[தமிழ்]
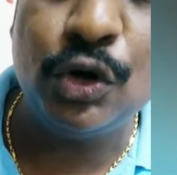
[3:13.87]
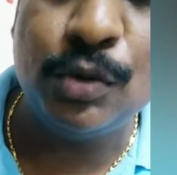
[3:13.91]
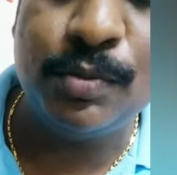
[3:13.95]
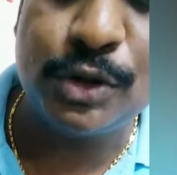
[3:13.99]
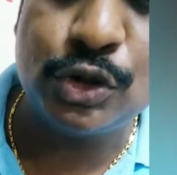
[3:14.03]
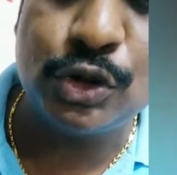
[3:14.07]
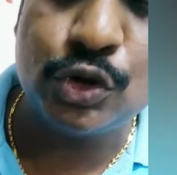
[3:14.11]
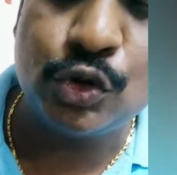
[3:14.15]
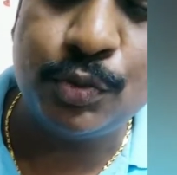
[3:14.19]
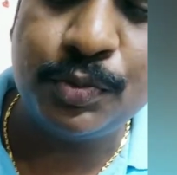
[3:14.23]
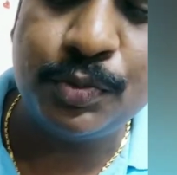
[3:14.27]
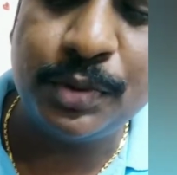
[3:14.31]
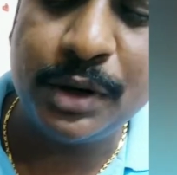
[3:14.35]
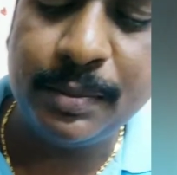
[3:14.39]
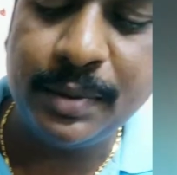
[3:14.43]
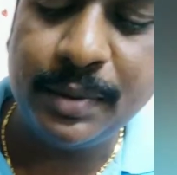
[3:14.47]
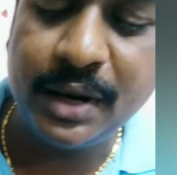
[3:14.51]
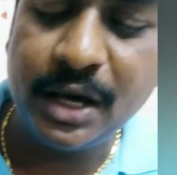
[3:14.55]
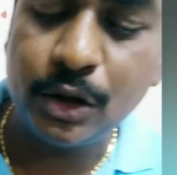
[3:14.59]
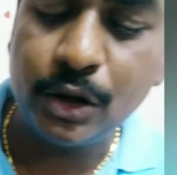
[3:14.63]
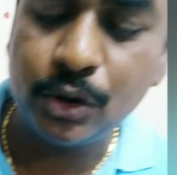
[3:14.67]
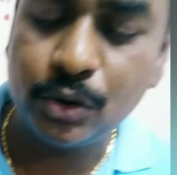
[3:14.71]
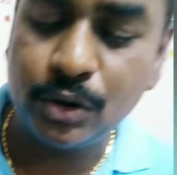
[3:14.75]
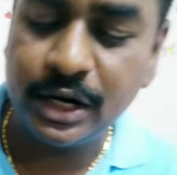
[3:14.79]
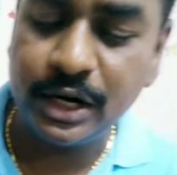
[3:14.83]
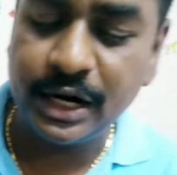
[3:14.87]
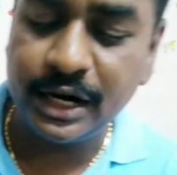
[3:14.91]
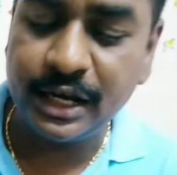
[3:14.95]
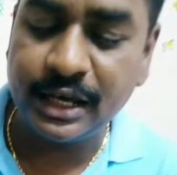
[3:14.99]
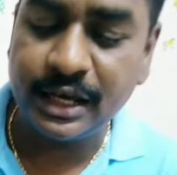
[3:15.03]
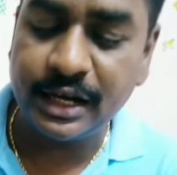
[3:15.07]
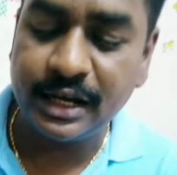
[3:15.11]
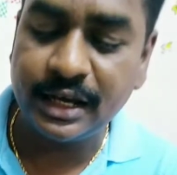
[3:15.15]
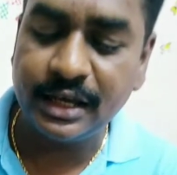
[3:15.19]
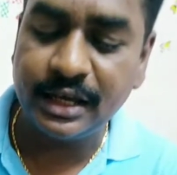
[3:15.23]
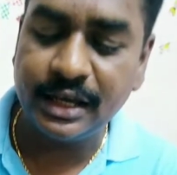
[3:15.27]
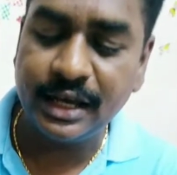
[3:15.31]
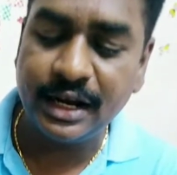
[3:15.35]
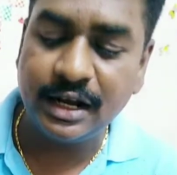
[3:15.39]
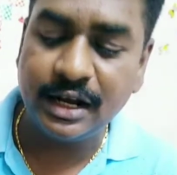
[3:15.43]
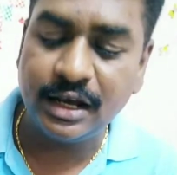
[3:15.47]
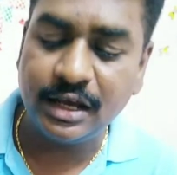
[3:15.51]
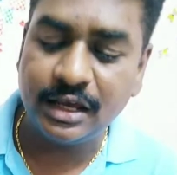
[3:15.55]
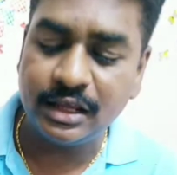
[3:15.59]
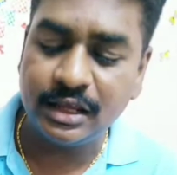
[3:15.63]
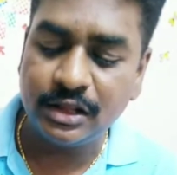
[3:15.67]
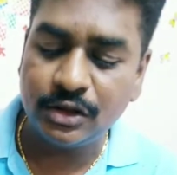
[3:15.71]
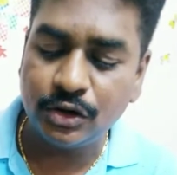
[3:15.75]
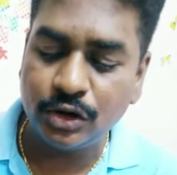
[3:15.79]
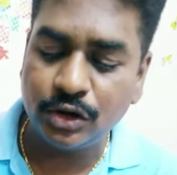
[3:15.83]
ரொம்ப சூப்பராக இருக்கும்னு நினைக்கிறேன் ஏன்னா
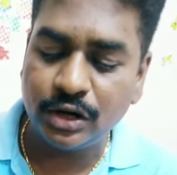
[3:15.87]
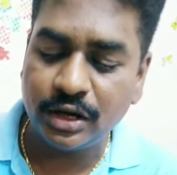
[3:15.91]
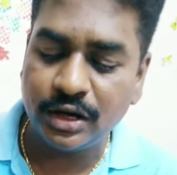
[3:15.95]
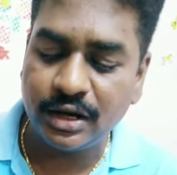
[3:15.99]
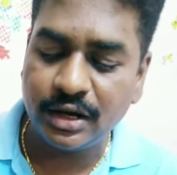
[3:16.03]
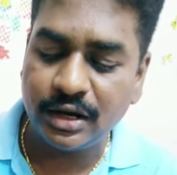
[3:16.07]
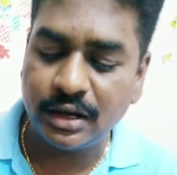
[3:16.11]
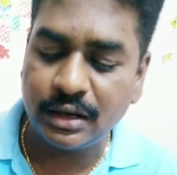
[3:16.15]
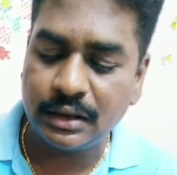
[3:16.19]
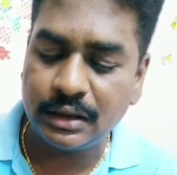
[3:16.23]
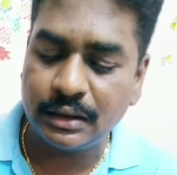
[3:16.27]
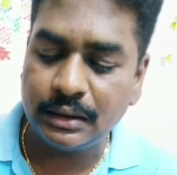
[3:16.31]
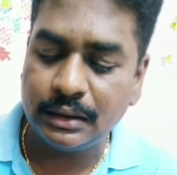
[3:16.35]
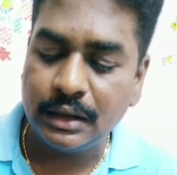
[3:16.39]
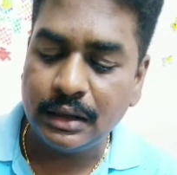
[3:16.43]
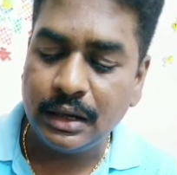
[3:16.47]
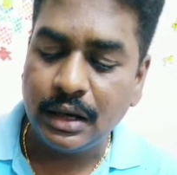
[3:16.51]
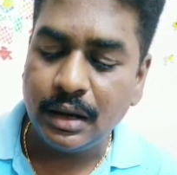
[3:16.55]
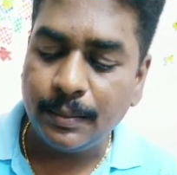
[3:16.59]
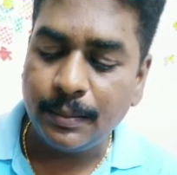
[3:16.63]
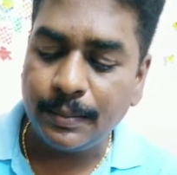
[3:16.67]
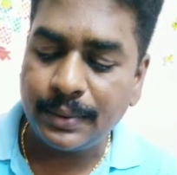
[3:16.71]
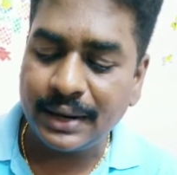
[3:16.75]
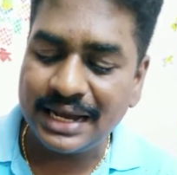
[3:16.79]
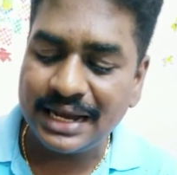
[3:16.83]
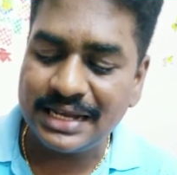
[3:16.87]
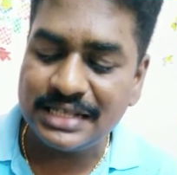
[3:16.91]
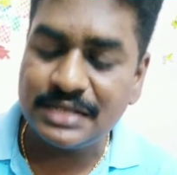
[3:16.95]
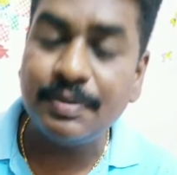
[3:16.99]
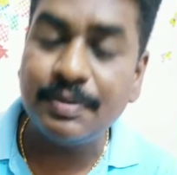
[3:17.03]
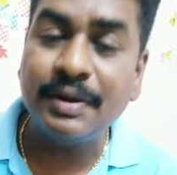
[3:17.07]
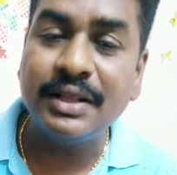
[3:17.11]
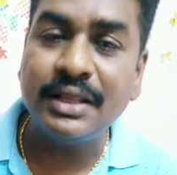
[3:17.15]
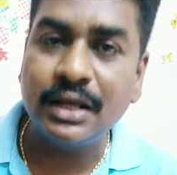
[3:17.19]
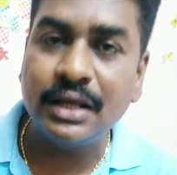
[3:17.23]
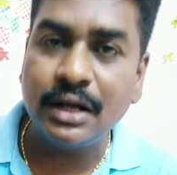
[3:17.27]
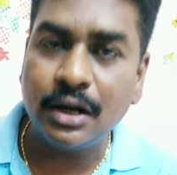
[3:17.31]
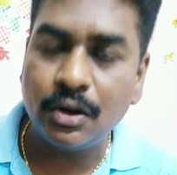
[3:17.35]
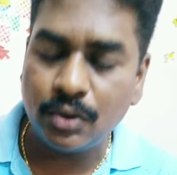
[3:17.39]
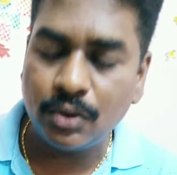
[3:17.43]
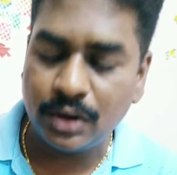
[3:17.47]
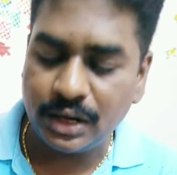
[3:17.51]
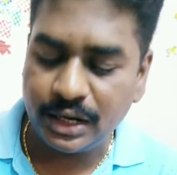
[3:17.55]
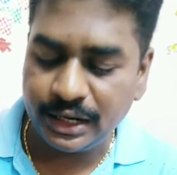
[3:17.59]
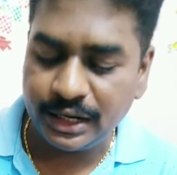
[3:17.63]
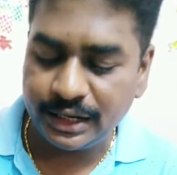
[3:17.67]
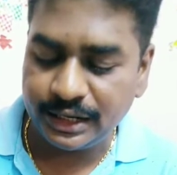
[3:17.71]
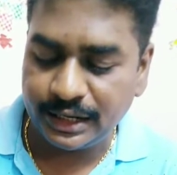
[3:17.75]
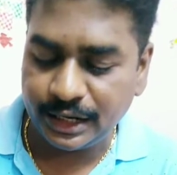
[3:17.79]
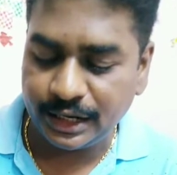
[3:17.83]
இதோட ப்ரைஸ் பார்த்தீங்கன்னா
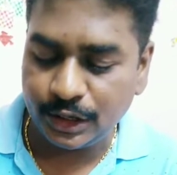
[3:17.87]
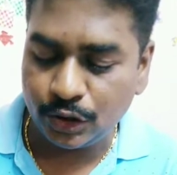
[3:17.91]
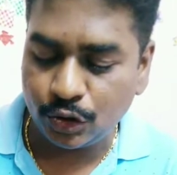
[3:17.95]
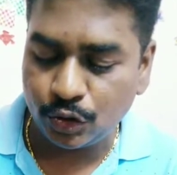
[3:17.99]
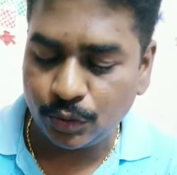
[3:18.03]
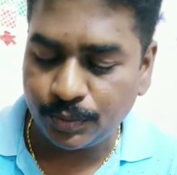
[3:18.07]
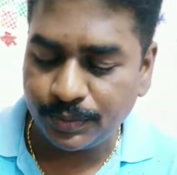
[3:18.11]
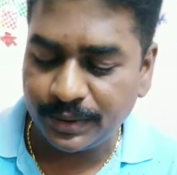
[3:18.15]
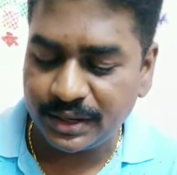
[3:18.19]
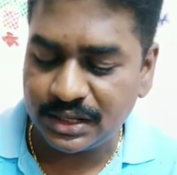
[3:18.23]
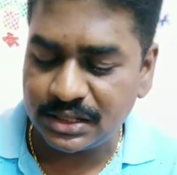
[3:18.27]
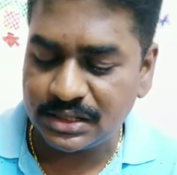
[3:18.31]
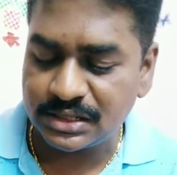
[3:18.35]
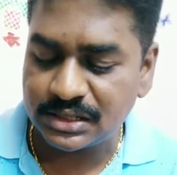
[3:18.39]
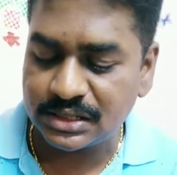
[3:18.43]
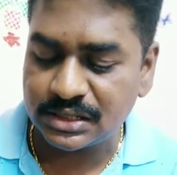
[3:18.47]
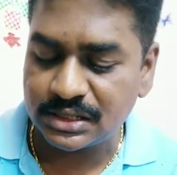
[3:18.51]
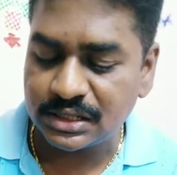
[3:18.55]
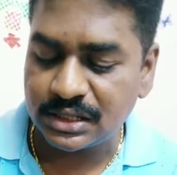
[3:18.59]
ஒன்லி டென் ருபீஸ்